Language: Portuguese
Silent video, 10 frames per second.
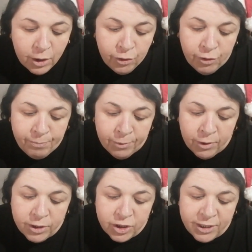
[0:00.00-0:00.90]

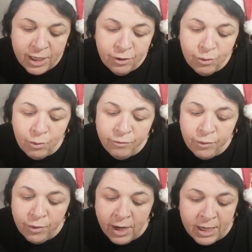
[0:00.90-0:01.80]
Depois, tendo
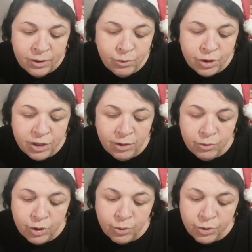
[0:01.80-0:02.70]
convocado os
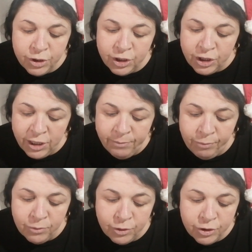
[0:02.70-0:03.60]
seus doze
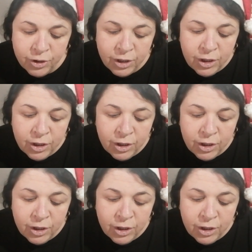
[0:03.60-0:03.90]
discípulos,